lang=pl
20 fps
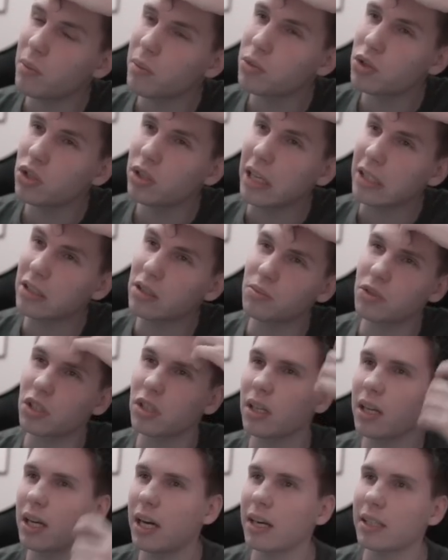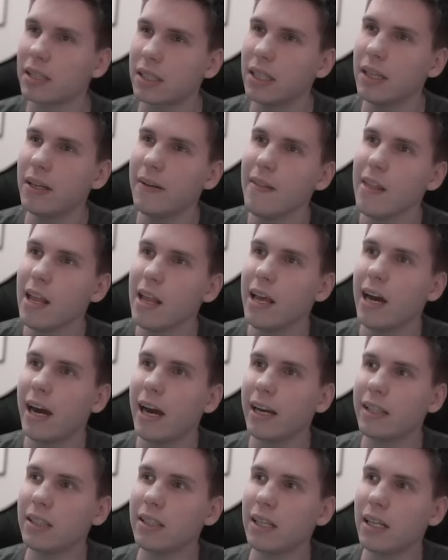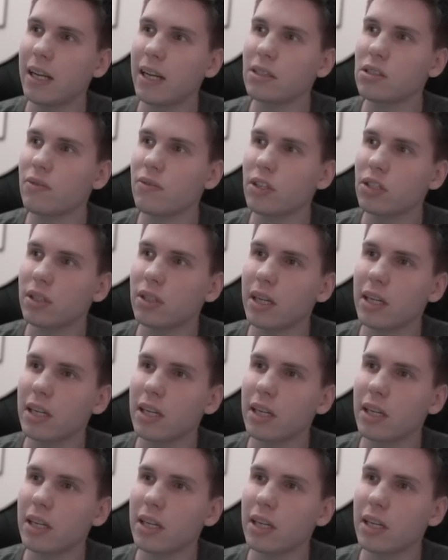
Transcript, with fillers: bo przydadzą się te karty. A jedyne na co was